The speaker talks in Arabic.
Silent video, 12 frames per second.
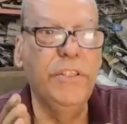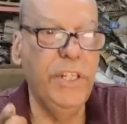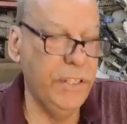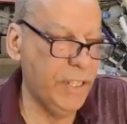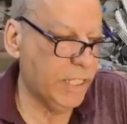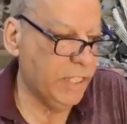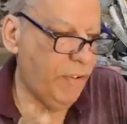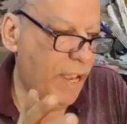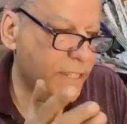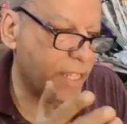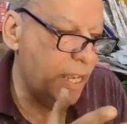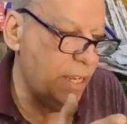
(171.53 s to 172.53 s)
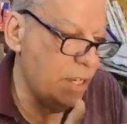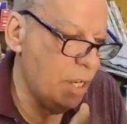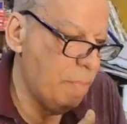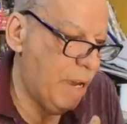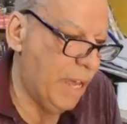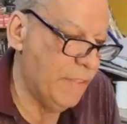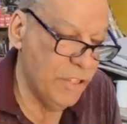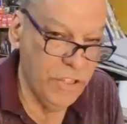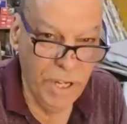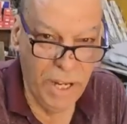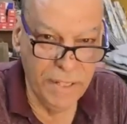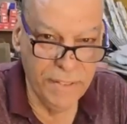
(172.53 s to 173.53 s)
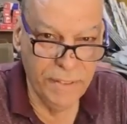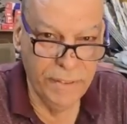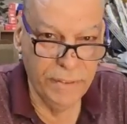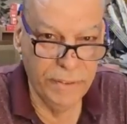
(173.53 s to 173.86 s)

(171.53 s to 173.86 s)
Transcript: تقدر تفحصها بهذا الجهاز